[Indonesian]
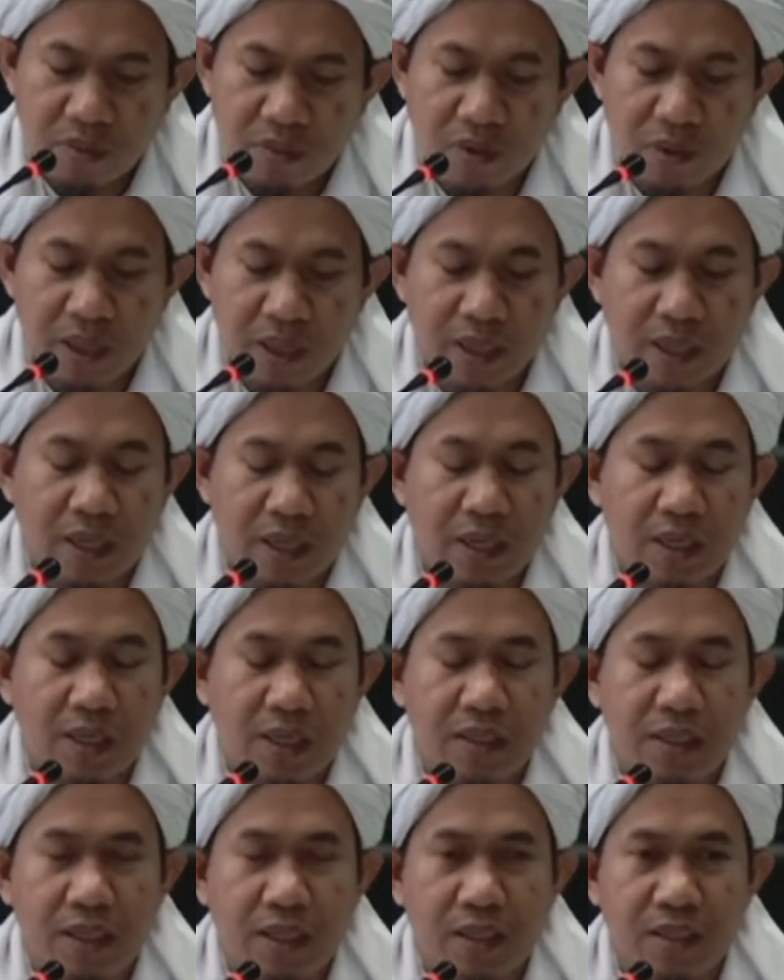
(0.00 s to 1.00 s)
Oleh
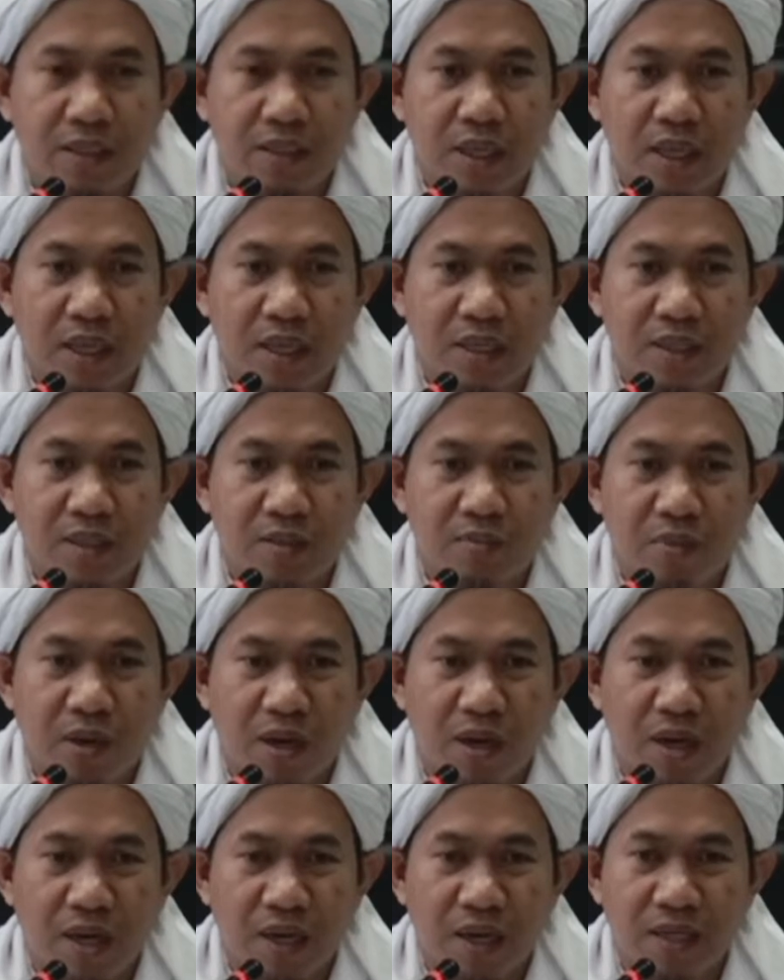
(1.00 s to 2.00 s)
karenanya jangan
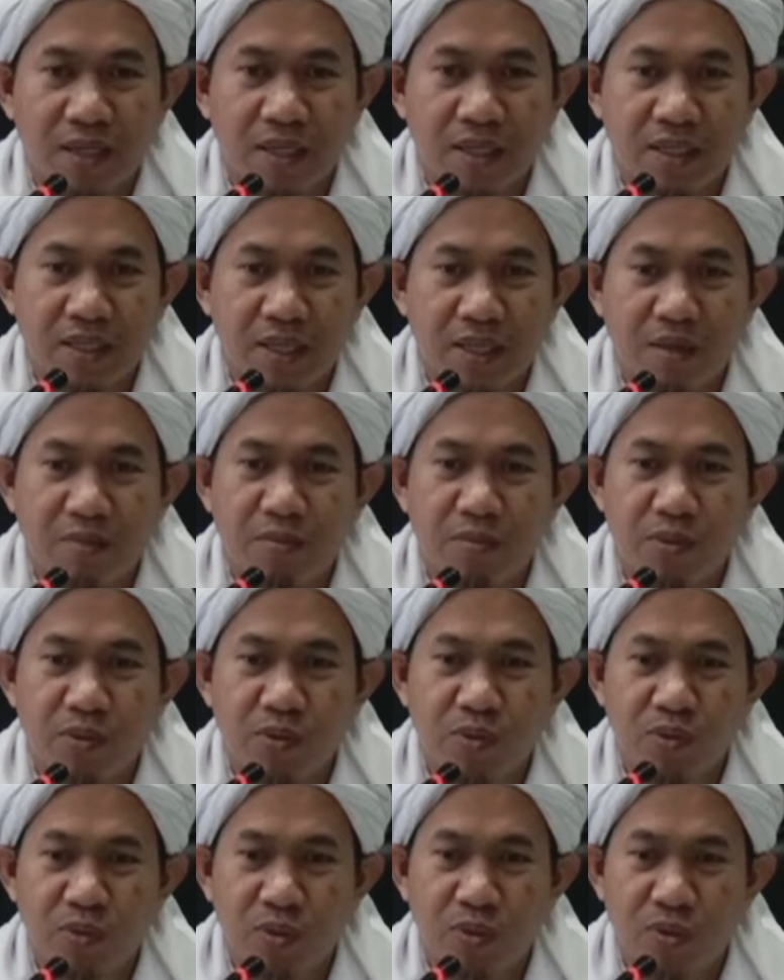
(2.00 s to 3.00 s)
sembarangan kita
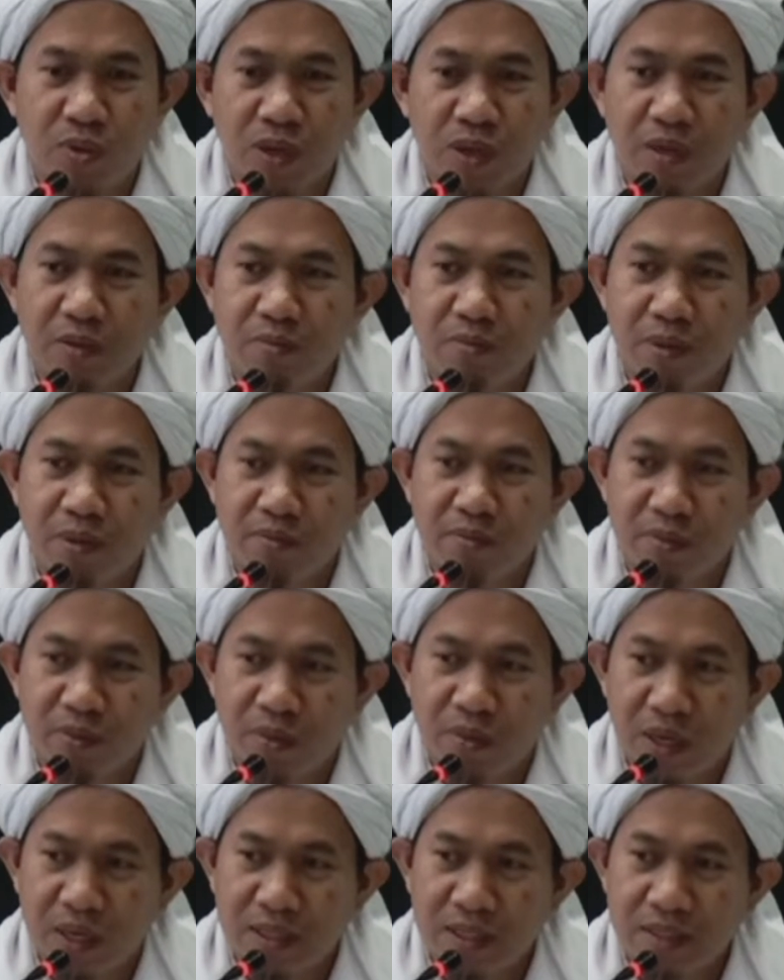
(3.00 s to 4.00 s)
menuduh orang
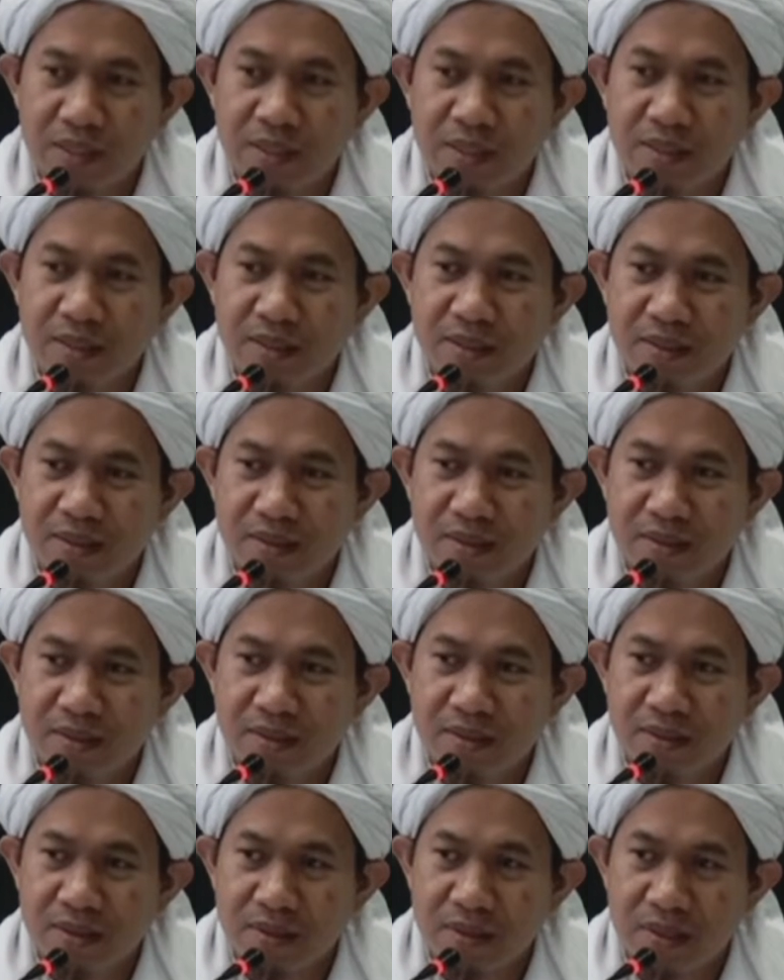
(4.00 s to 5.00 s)
berbuat
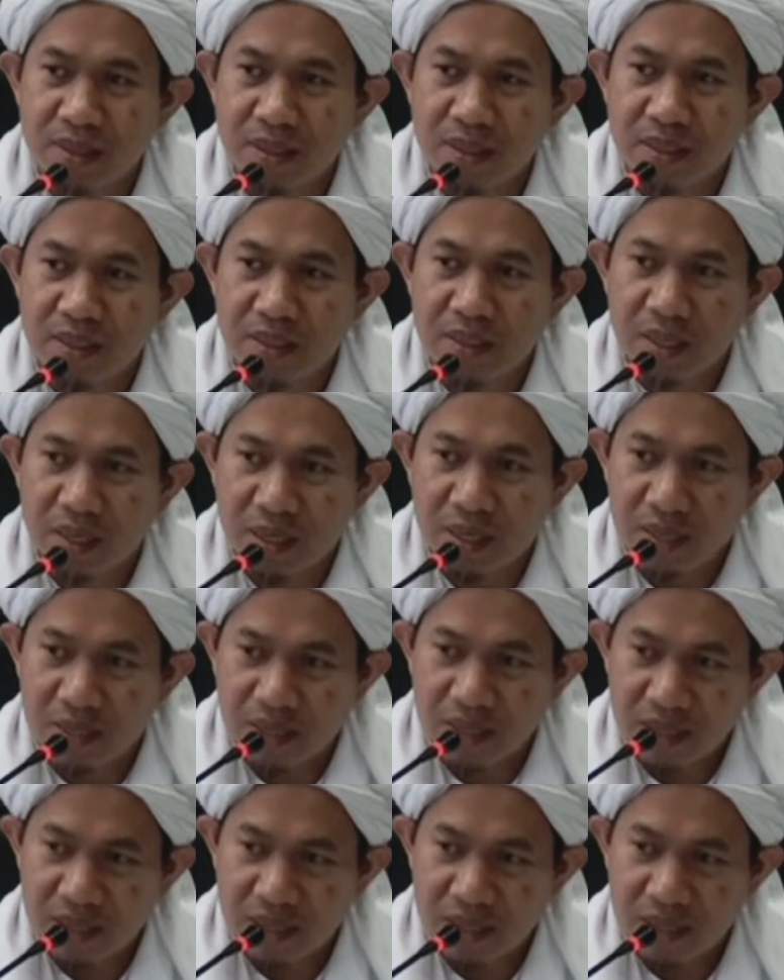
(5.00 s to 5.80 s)
zina.